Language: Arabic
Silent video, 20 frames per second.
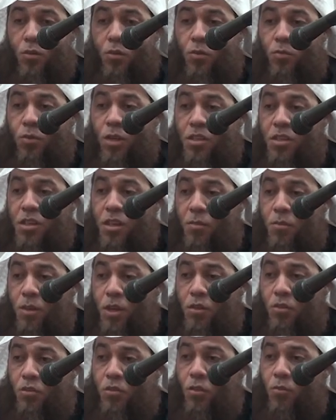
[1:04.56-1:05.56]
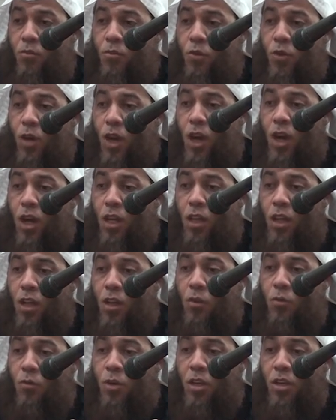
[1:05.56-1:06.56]
وما سمعتم وهذا لا
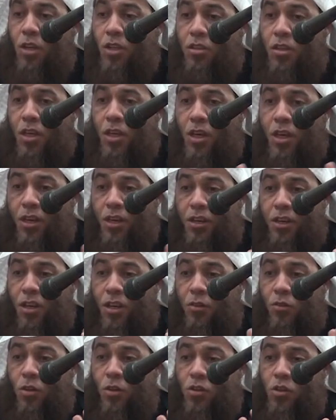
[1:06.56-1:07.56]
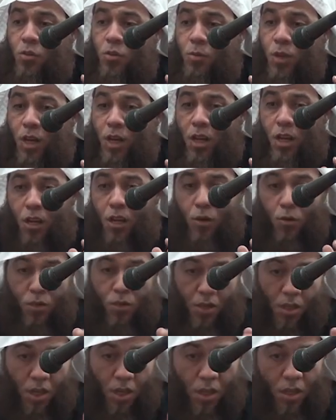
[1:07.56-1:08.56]
يمكن يتكرر ويصبح
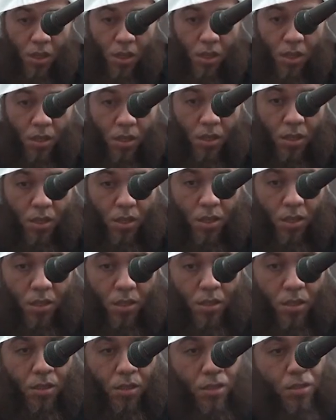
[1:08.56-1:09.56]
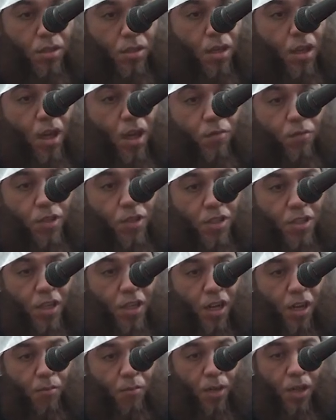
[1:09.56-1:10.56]
اللون كذا نسأل العافية
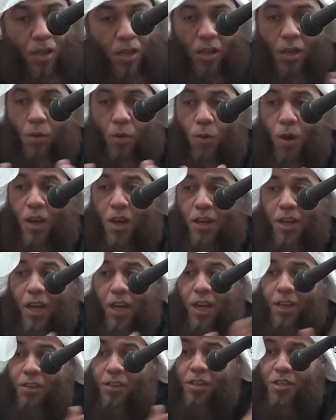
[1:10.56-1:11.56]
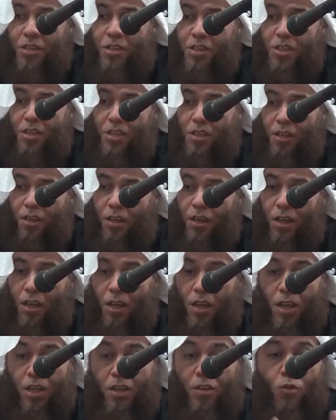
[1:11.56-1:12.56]
والسلامة إخواننا هذه السيرة
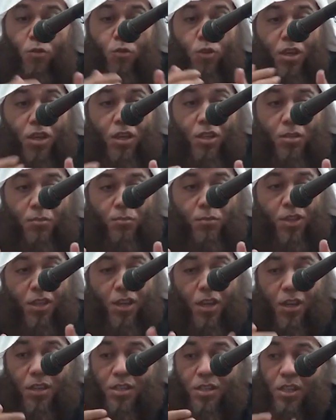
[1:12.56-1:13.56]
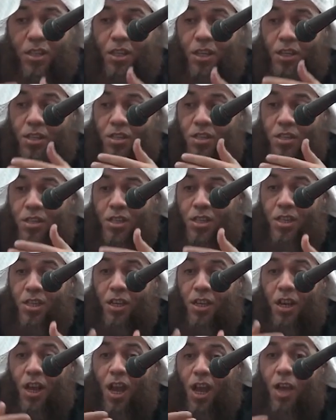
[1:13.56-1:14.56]
احنا نريد بدراستنا
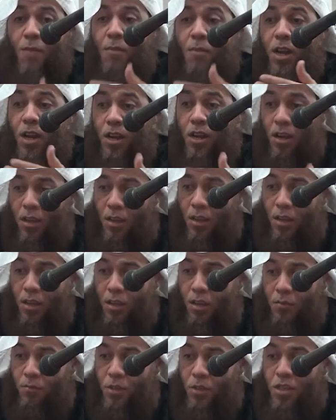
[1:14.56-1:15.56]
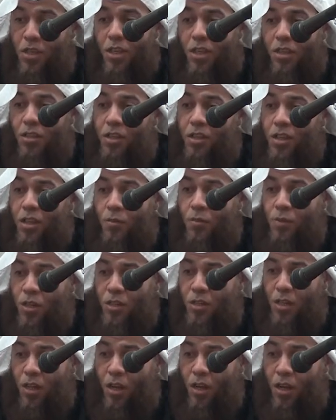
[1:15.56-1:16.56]
للسيرة العمل بسيرة النبي
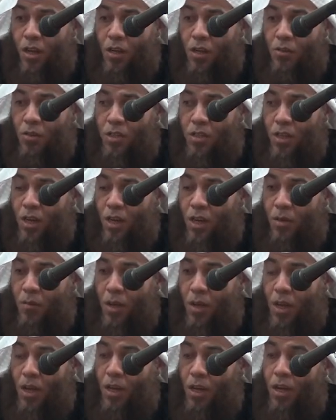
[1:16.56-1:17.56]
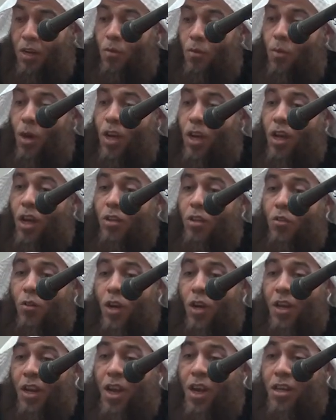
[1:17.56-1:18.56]
صلى الله عليه وسلم لأنهم أرادوا
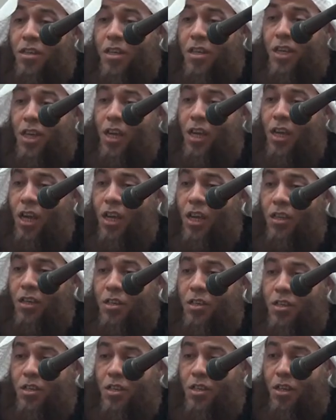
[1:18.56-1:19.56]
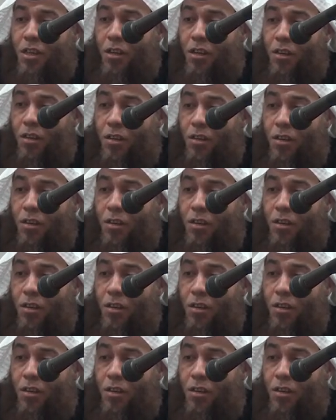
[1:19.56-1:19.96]
إخراجنا عن هذه السيرة